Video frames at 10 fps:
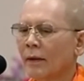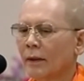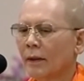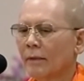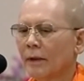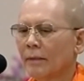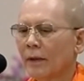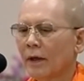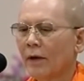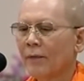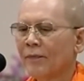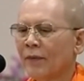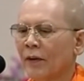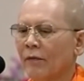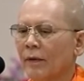แต่นี่ก็เป็นเพราะ
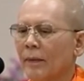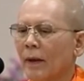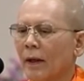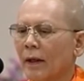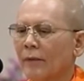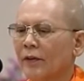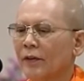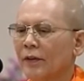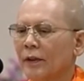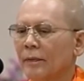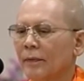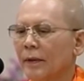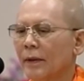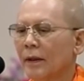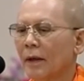วิบากกรรมที่สืบ
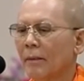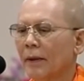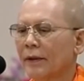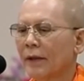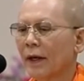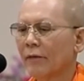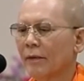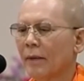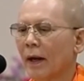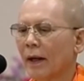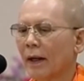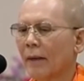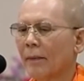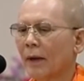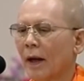เนื่องมาจากวิบากกร
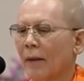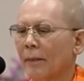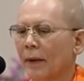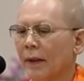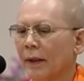รมกาเม